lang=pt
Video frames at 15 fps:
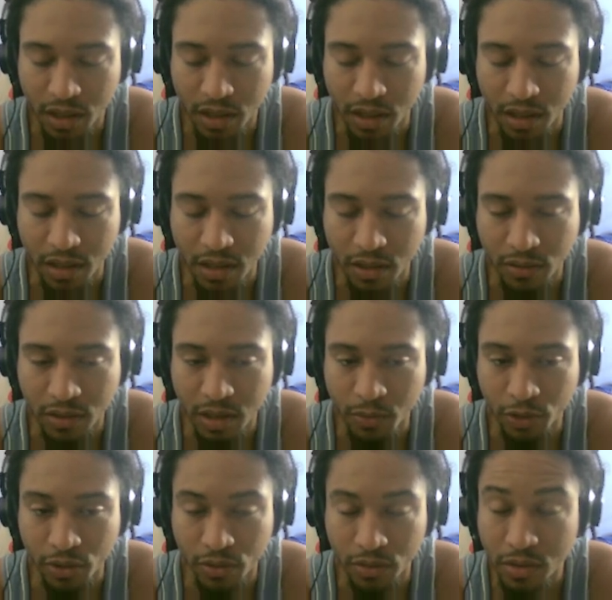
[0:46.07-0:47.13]
Então,
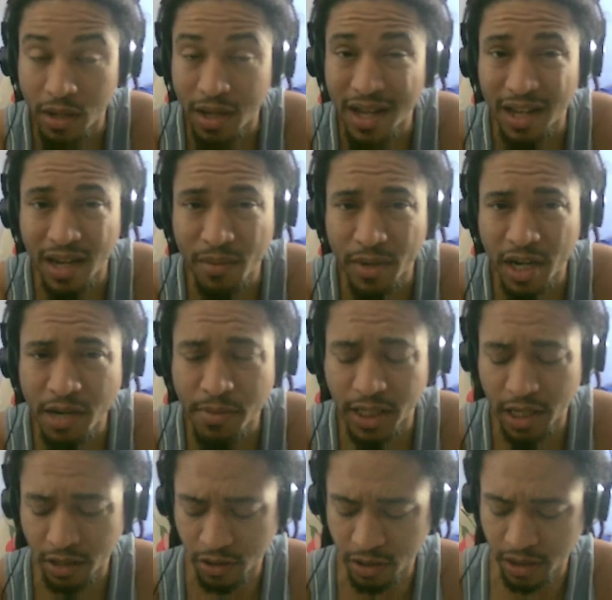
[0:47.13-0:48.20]
tamo junto. Lembrando,
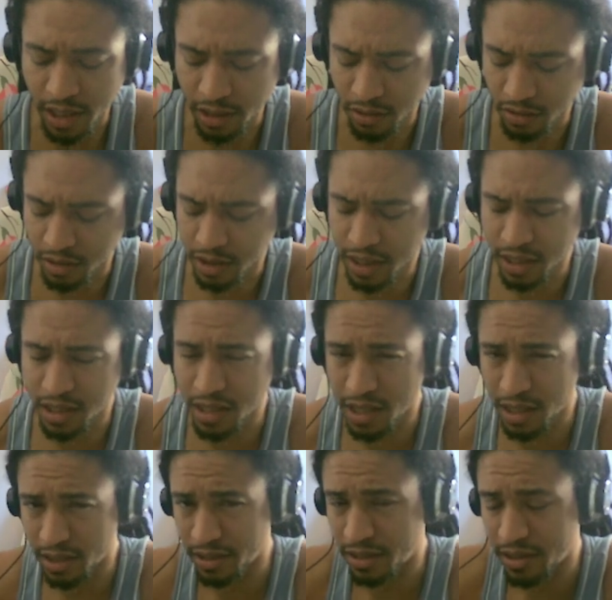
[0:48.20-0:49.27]
minhas redes sociais estão todas aqui
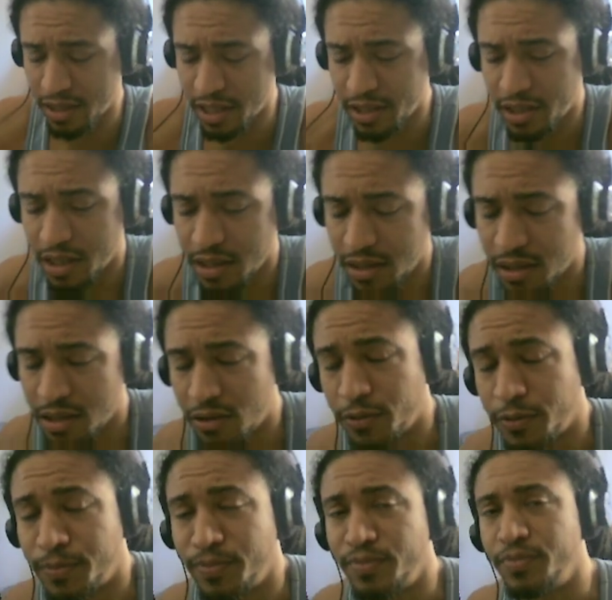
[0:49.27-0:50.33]
na, na descrição.
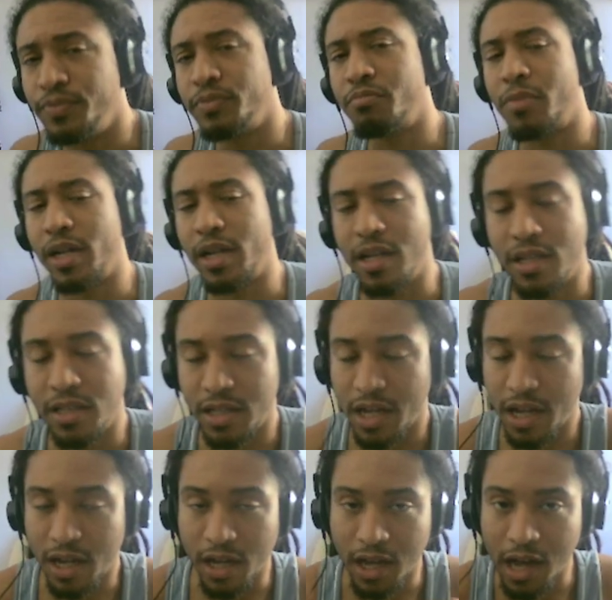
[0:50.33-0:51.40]
Para quem
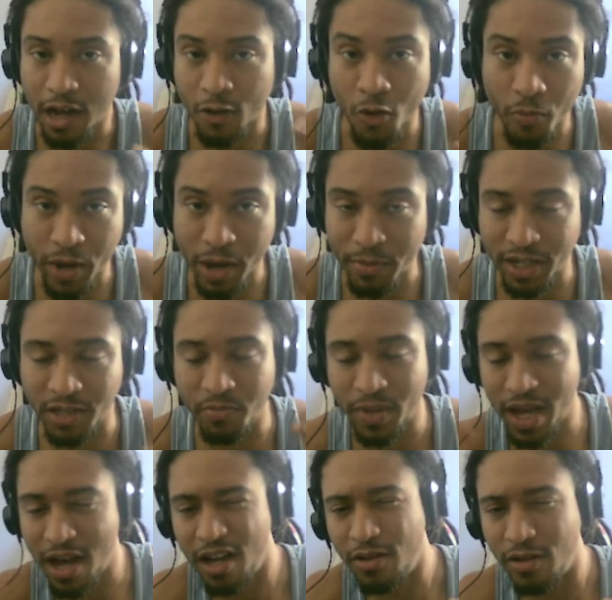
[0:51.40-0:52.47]
quiser acompanhar mais de
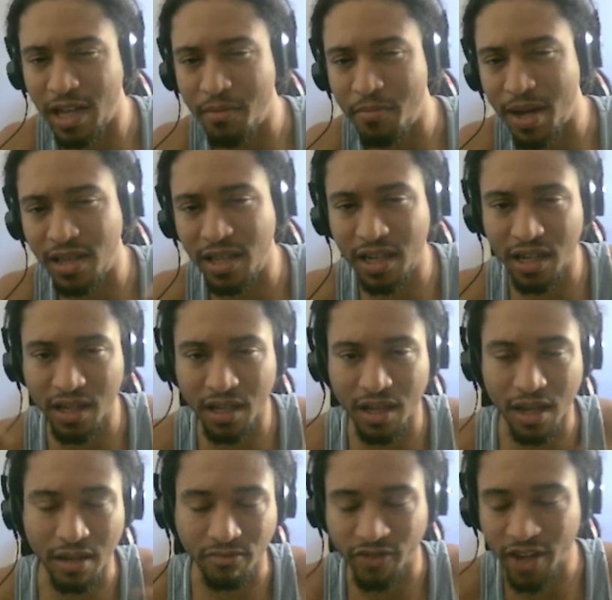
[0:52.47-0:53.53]
perto, tem
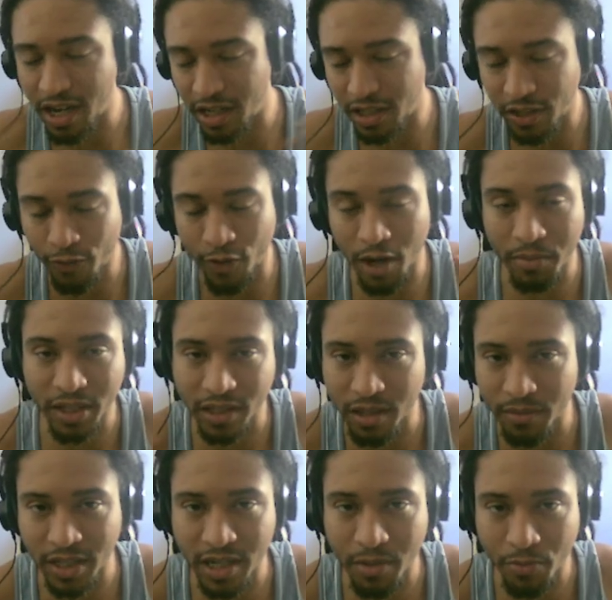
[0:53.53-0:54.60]
padrinha, várias formas
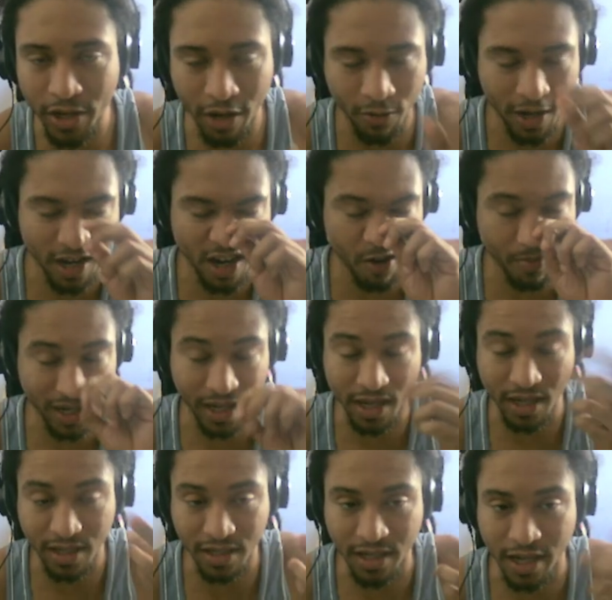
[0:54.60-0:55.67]
também de apoiar o canal para
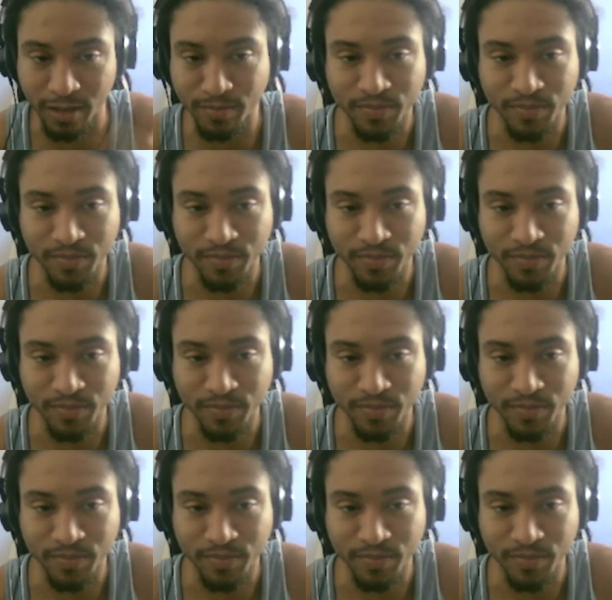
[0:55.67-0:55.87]
quem quiser.